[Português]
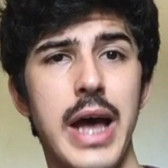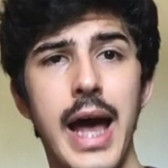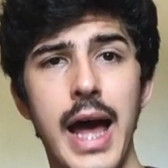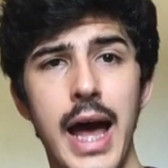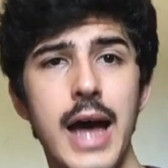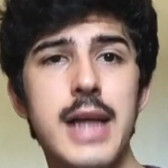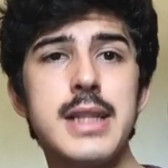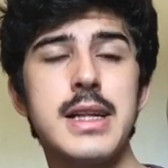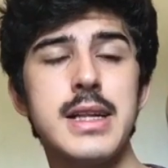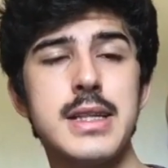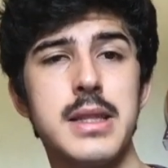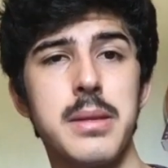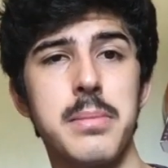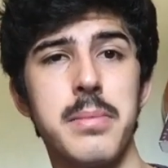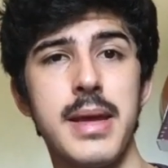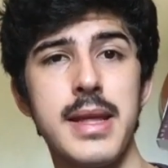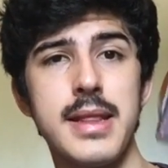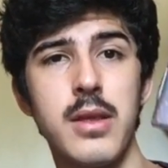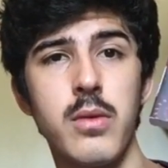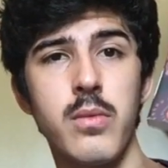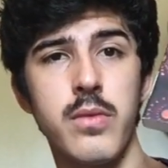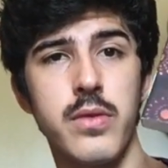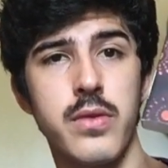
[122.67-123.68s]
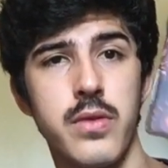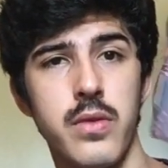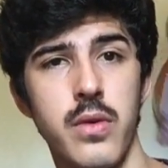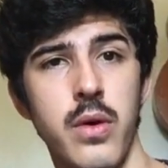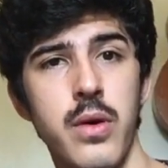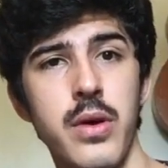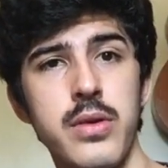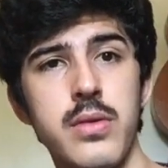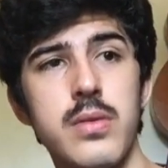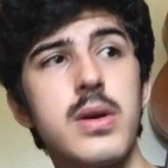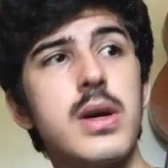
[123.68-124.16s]
Ada ela também tem um
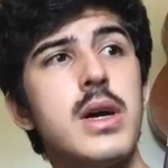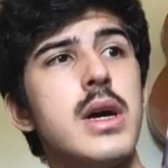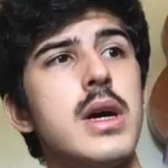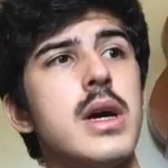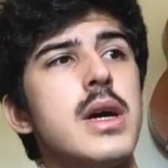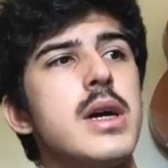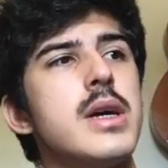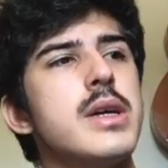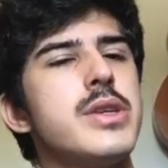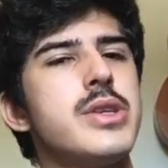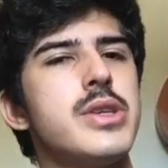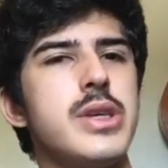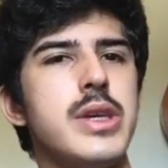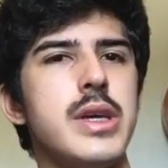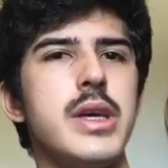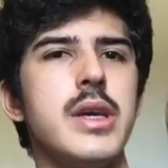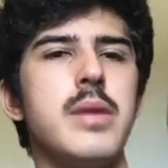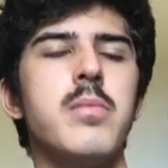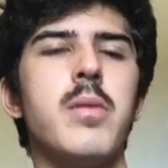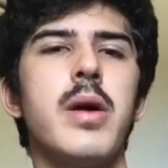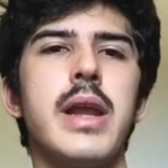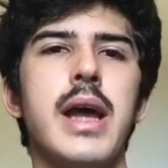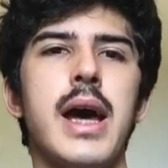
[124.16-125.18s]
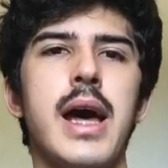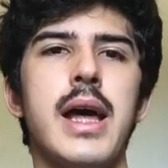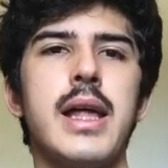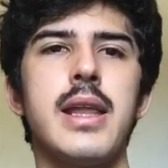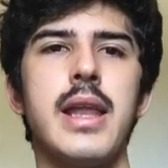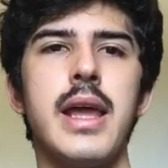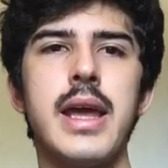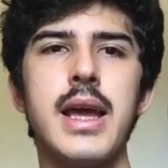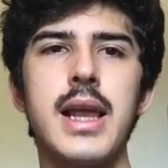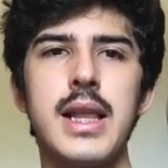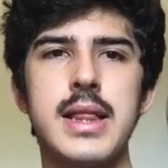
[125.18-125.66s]
sonho de ir morar
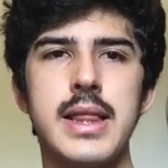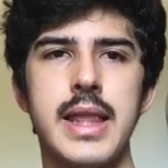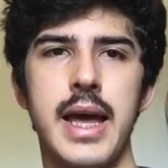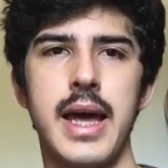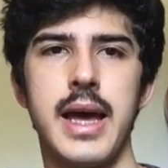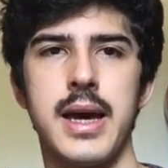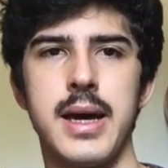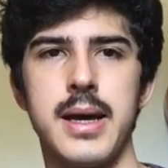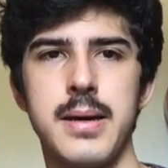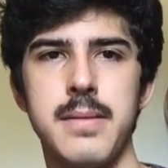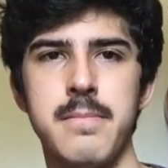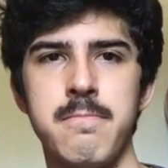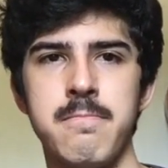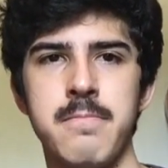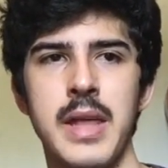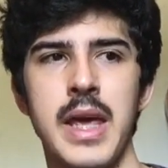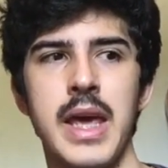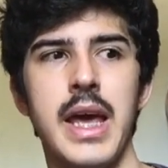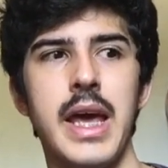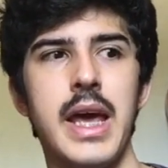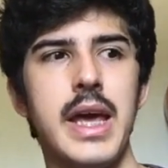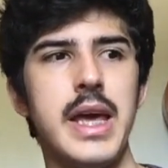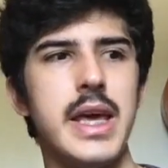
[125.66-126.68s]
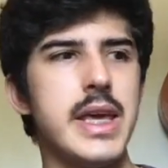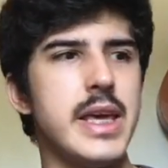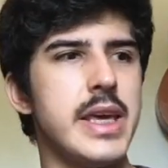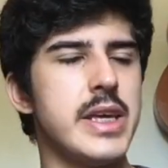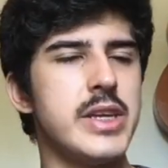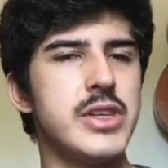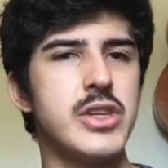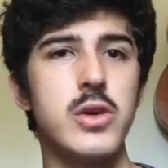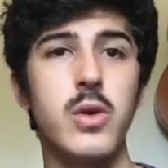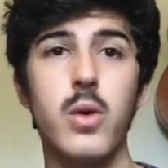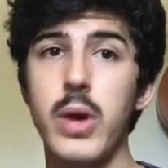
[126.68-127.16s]
na Inglaterra e
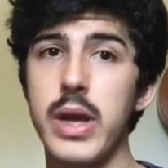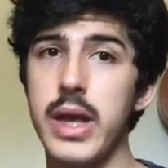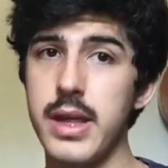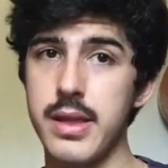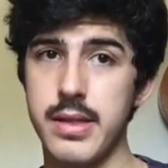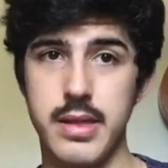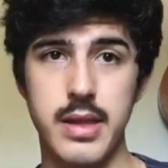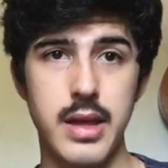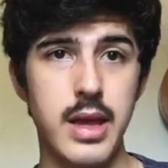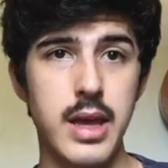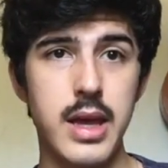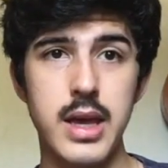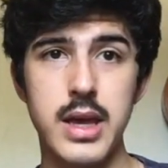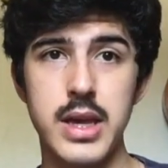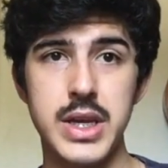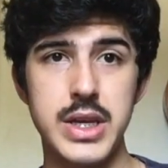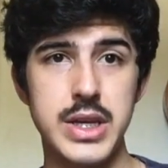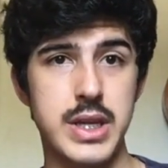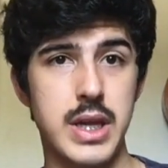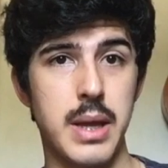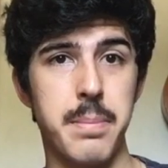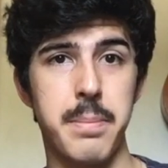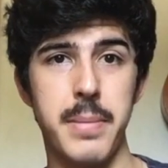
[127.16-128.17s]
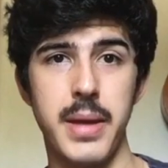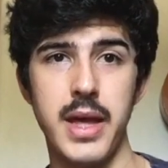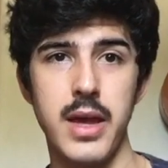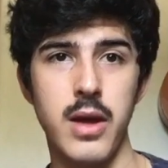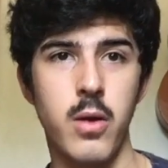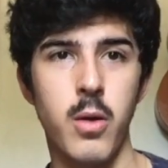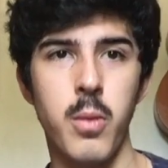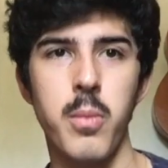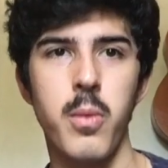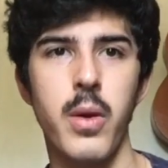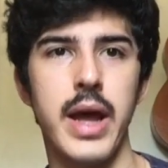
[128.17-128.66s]
de conhecer e de saber
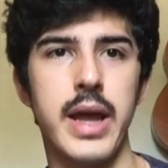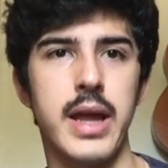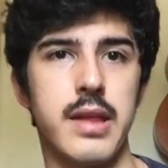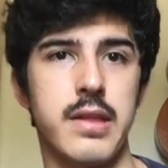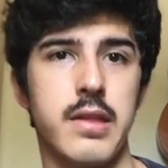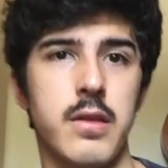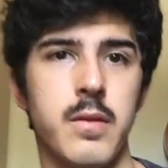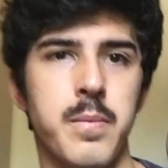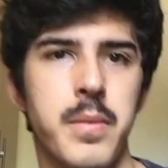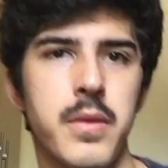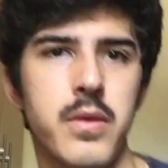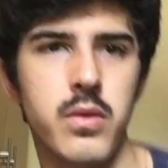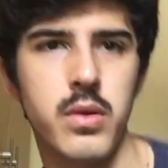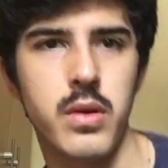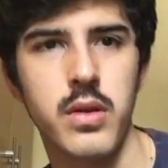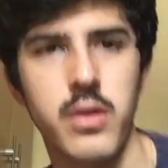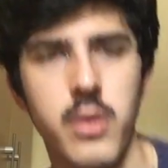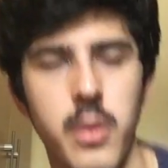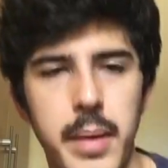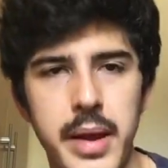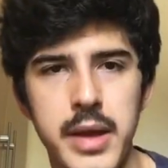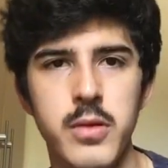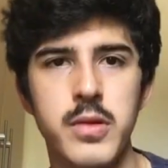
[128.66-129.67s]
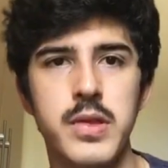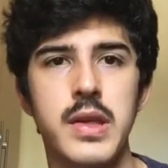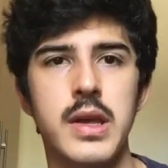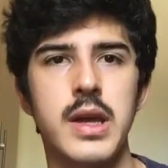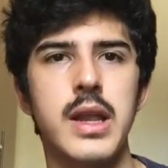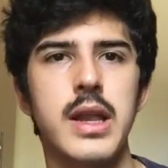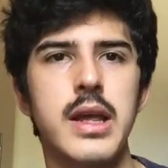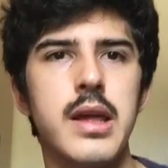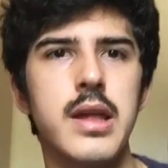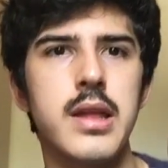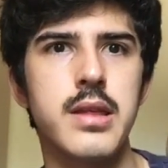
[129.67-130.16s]
como é que essas pessoas, como é que os
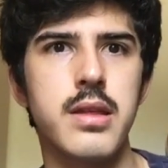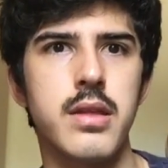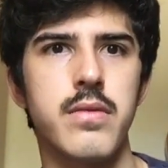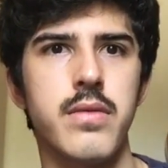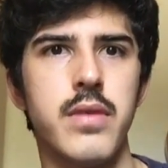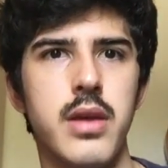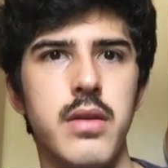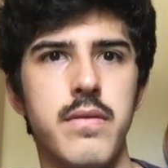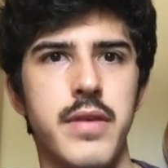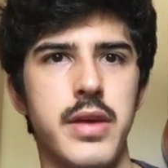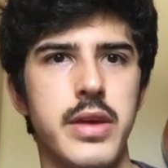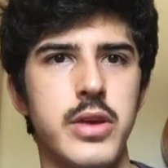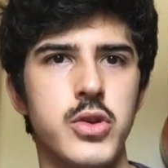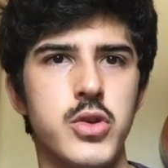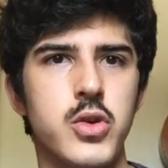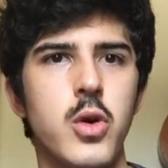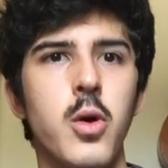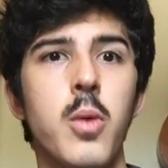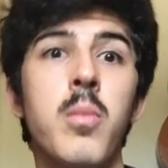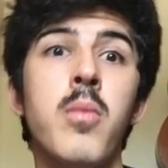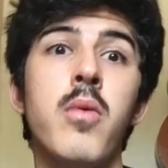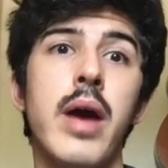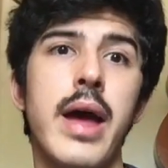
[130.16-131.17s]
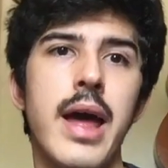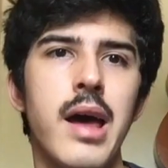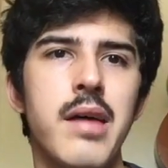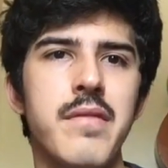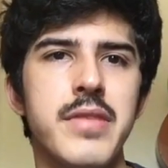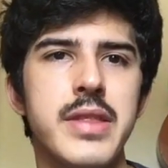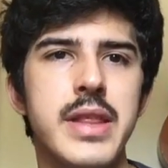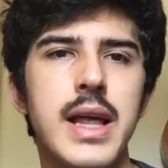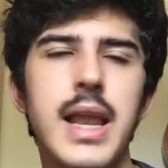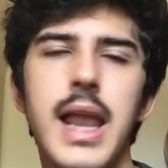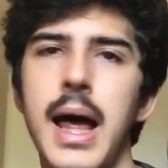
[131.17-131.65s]
ingleses vivem, de como é a
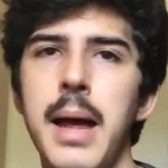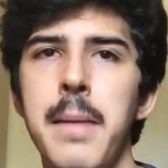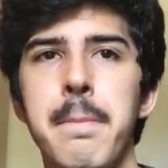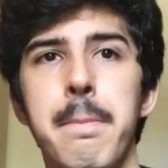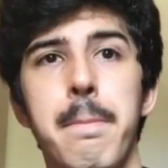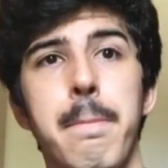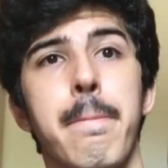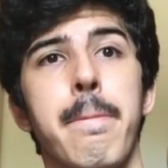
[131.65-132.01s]
vida lá.